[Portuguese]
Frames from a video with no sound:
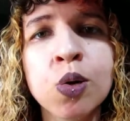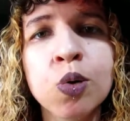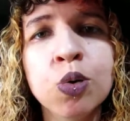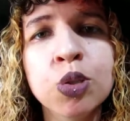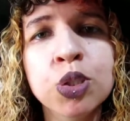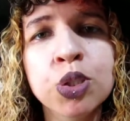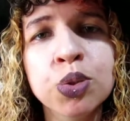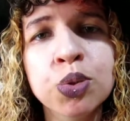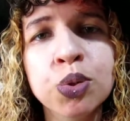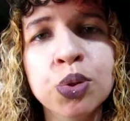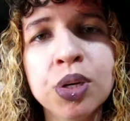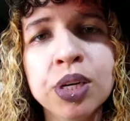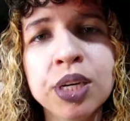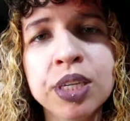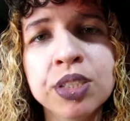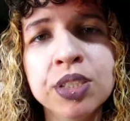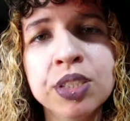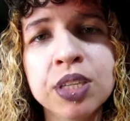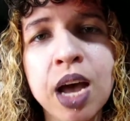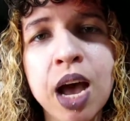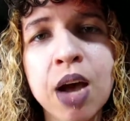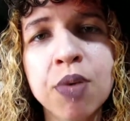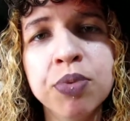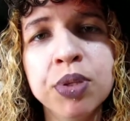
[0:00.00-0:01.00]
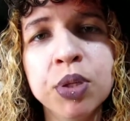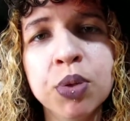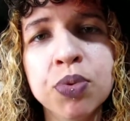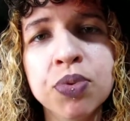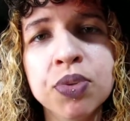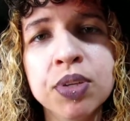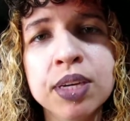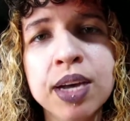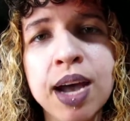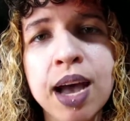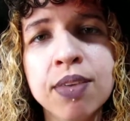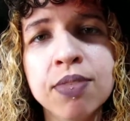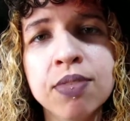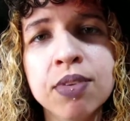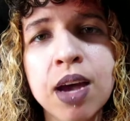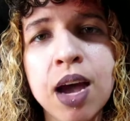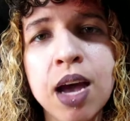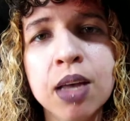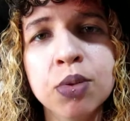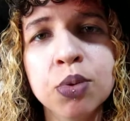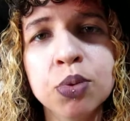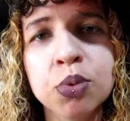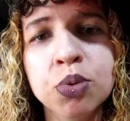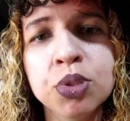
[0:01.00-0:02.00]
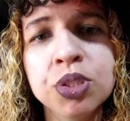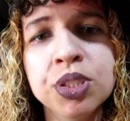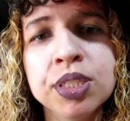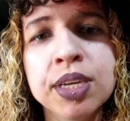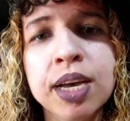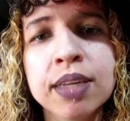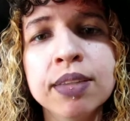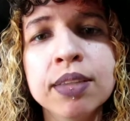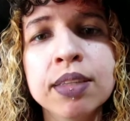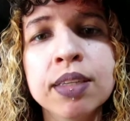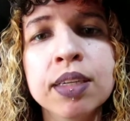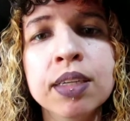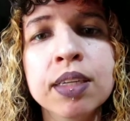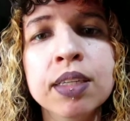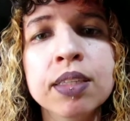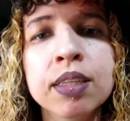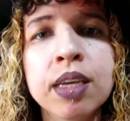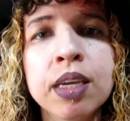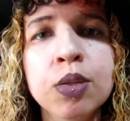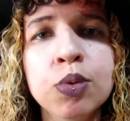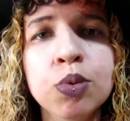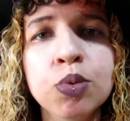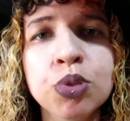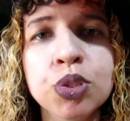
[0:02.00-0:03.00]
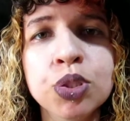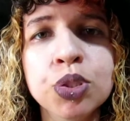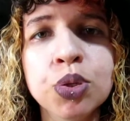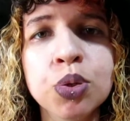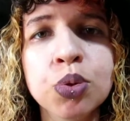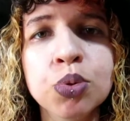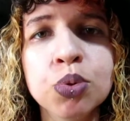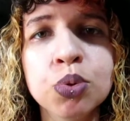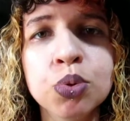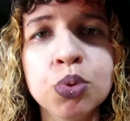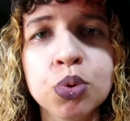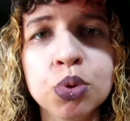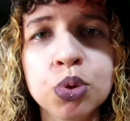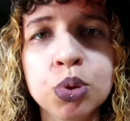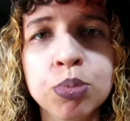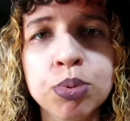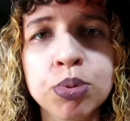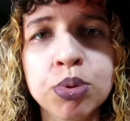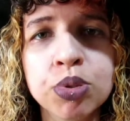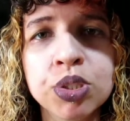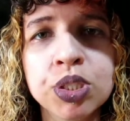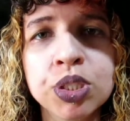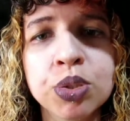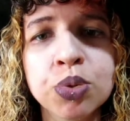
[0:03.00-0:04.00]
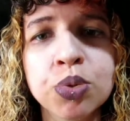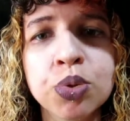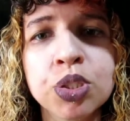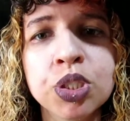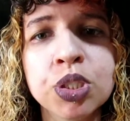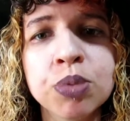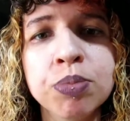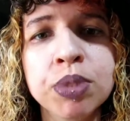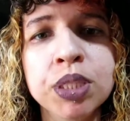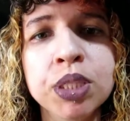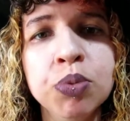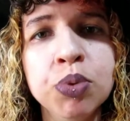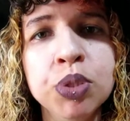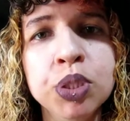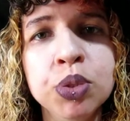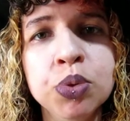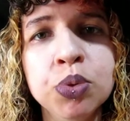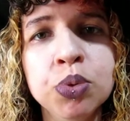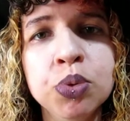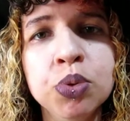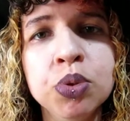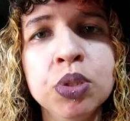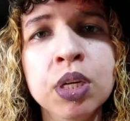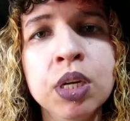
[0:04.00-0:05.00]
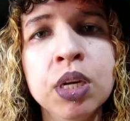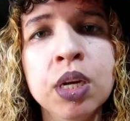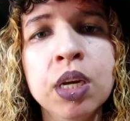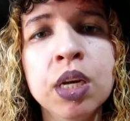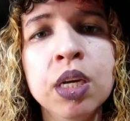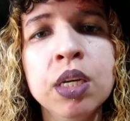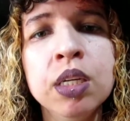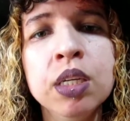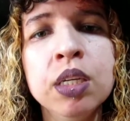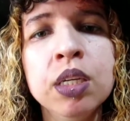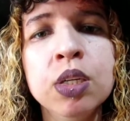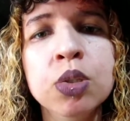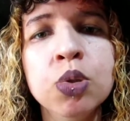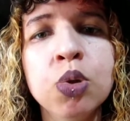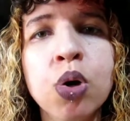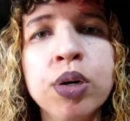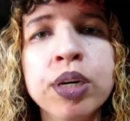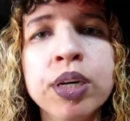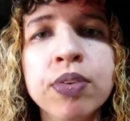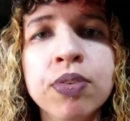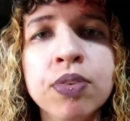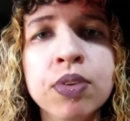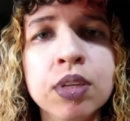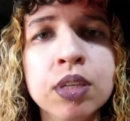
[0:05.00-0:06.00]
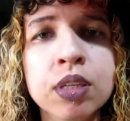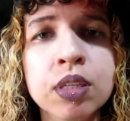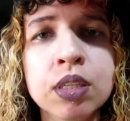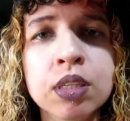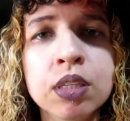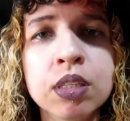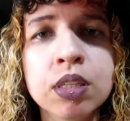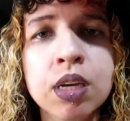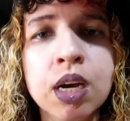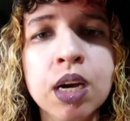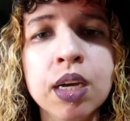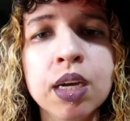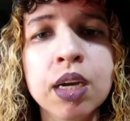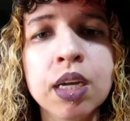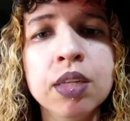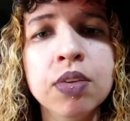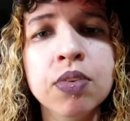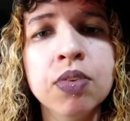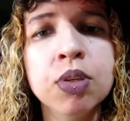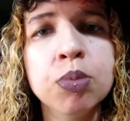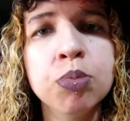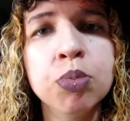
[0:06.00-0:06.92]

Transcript: Os dois haviam se casado no dia 31 de outubro de 2001 e logo em seguida eles